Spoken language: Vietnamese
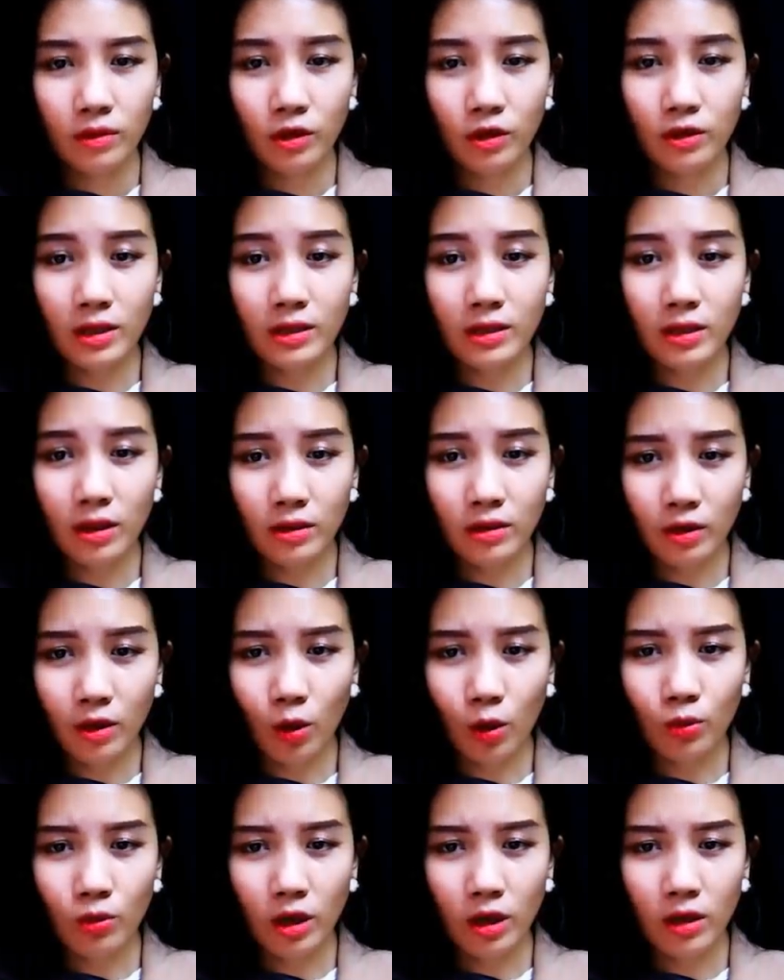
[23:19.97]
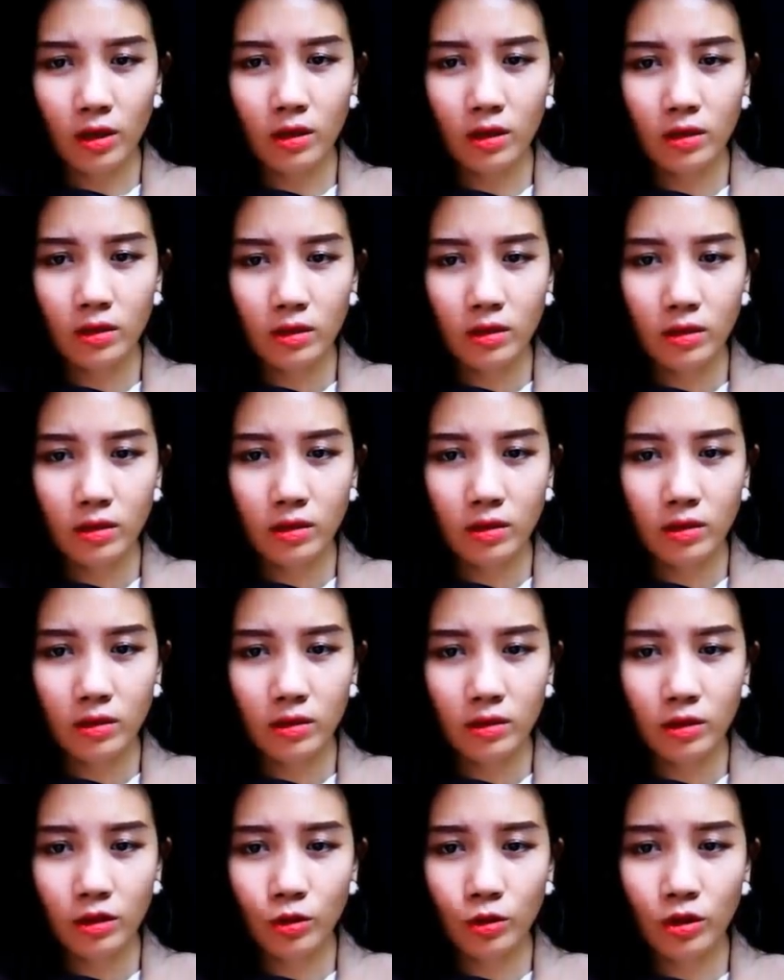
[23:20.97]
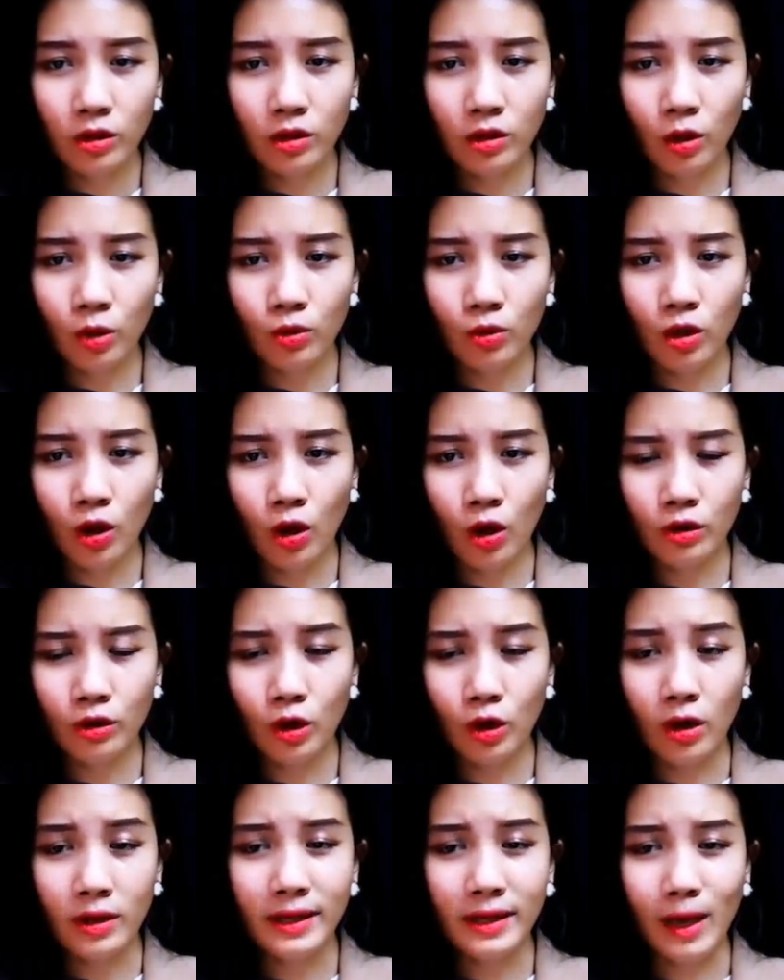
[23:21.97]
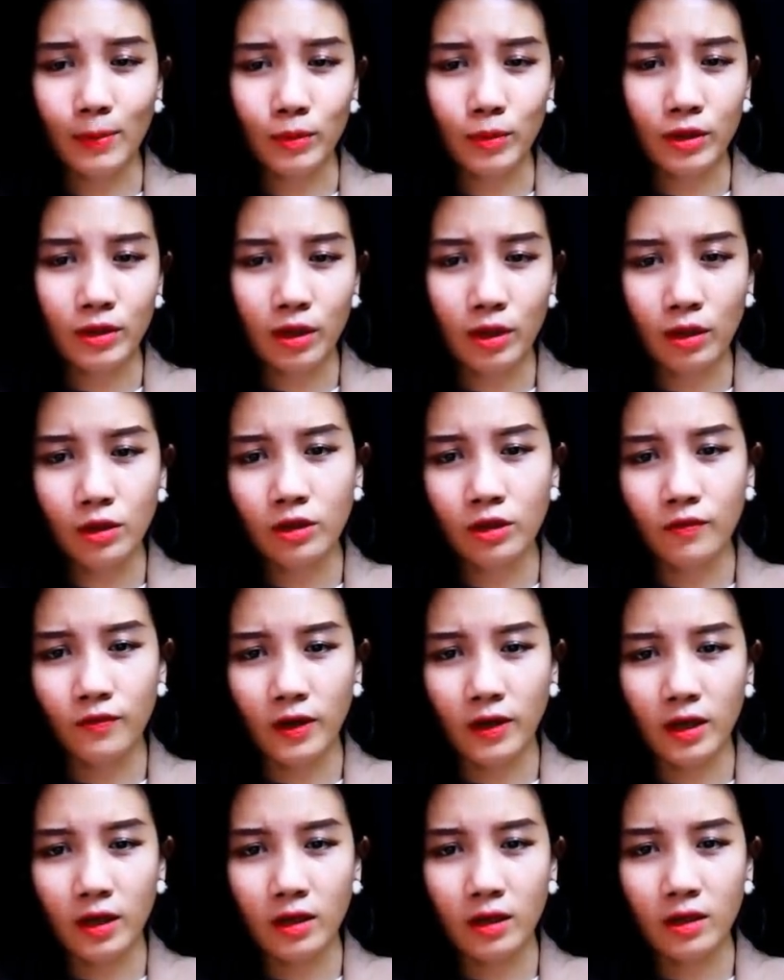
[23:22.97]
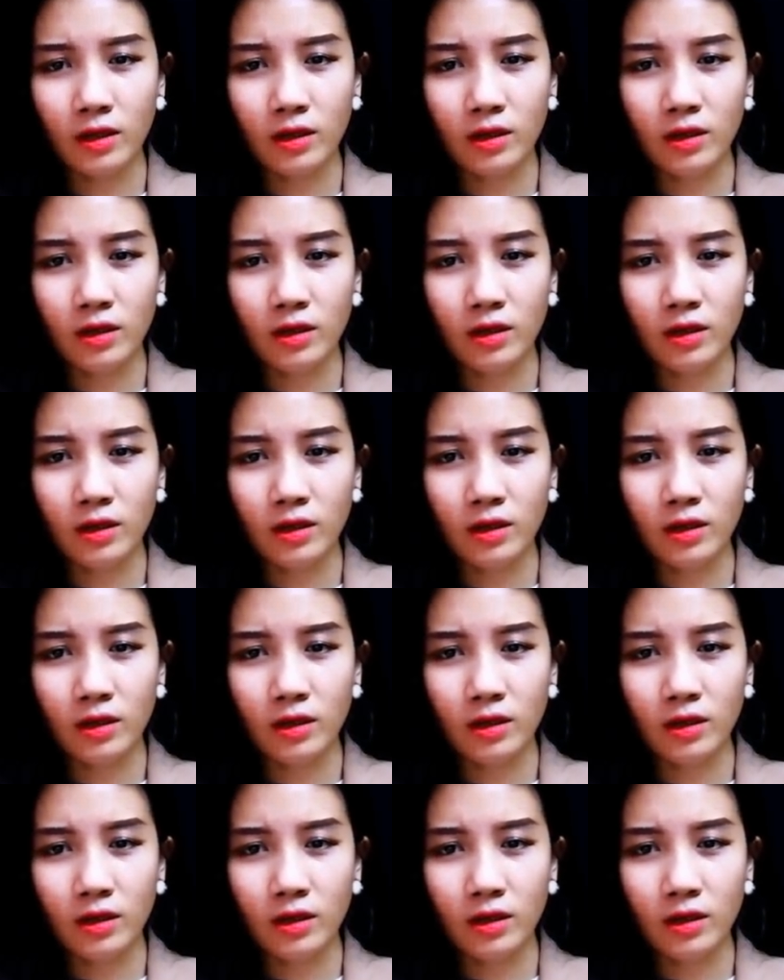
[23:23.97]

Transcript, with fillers: Tớ sẽ dần cậu đấy, nếu như cậu còn nói cảm ơn tớ như vậy.